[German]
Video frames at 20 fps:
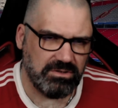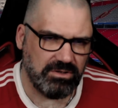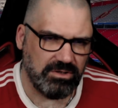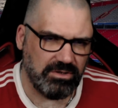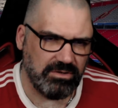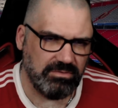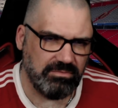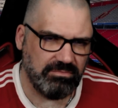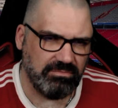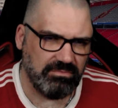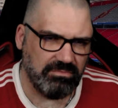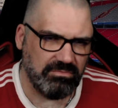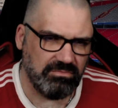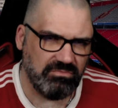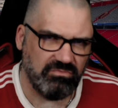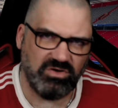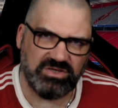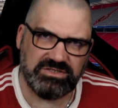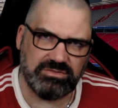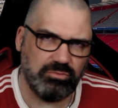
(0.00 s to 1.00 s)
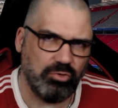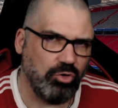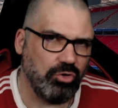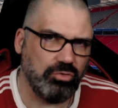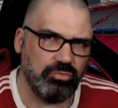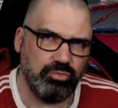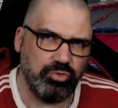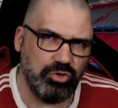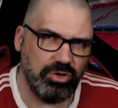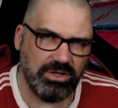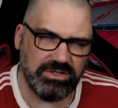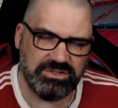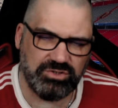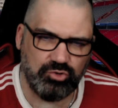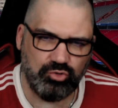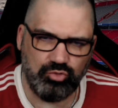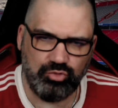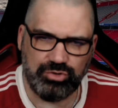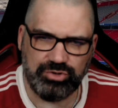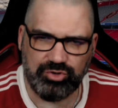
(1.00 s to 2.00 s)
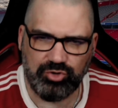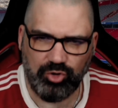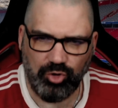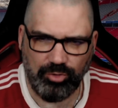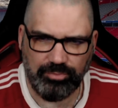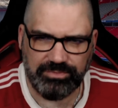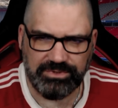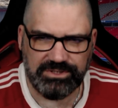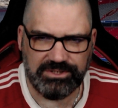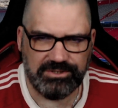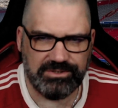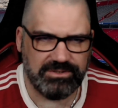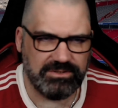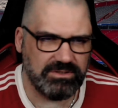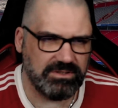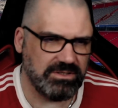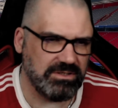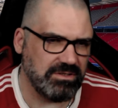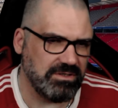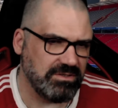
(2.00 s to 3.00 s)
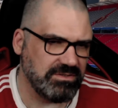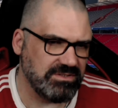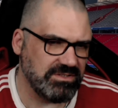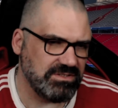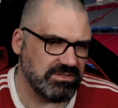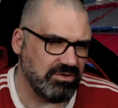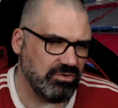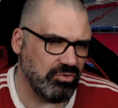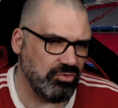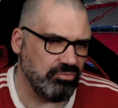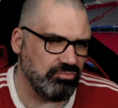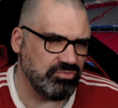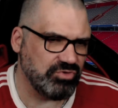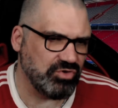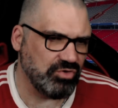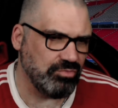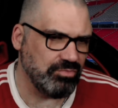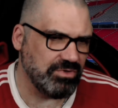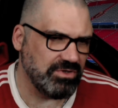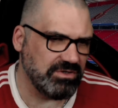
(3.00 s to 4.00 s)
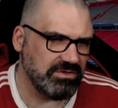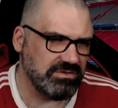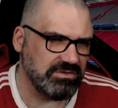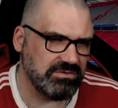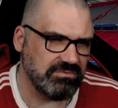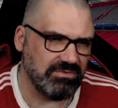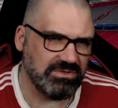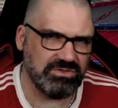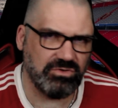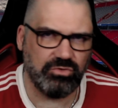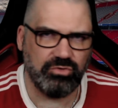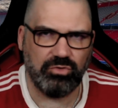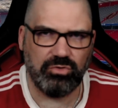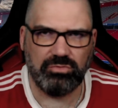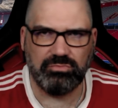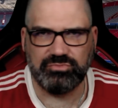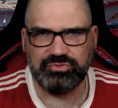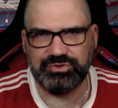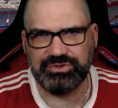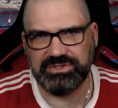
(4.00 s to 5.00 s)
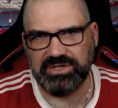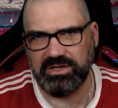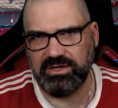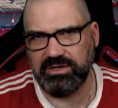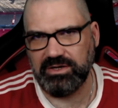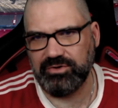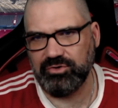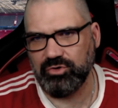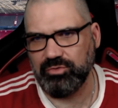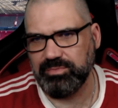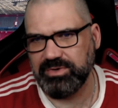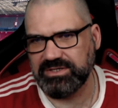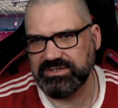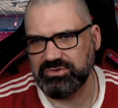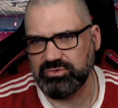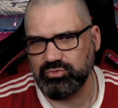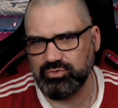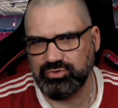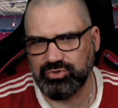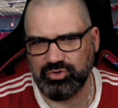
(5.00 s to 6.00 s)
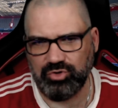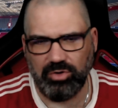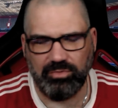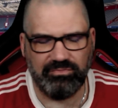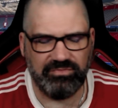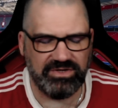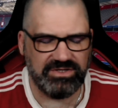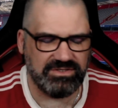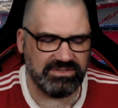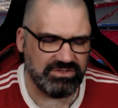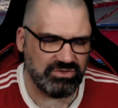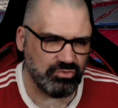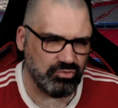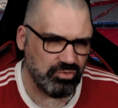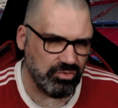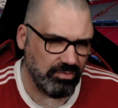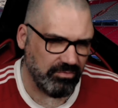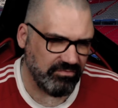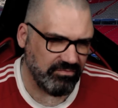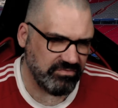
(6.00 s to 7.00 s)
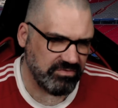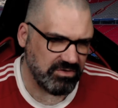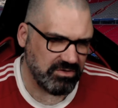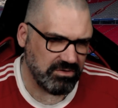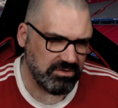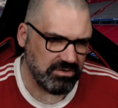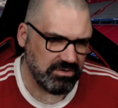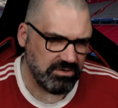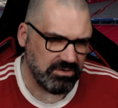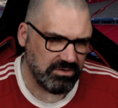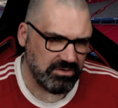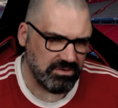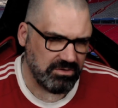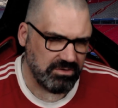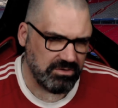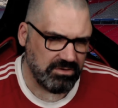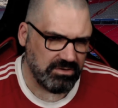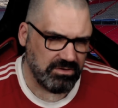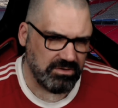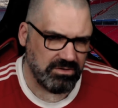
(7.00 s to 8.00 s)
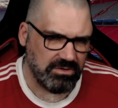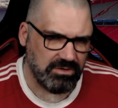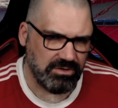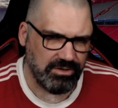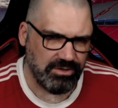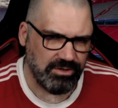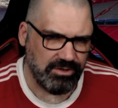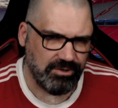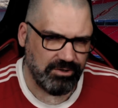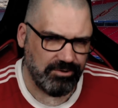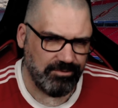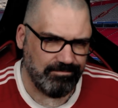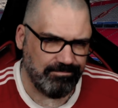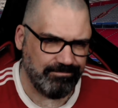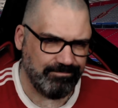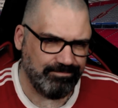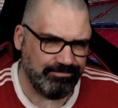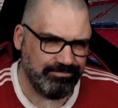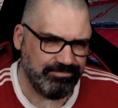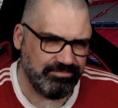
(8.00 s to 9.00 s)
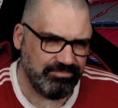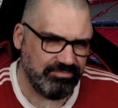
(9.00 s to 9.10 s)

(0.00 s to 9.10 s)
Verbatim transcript: ähm, was aber auch Müller zugute kommt, der da sich darum tummelt. was auch noch Musala noch mehr zugute kommen wird in Zukunft. Ähm,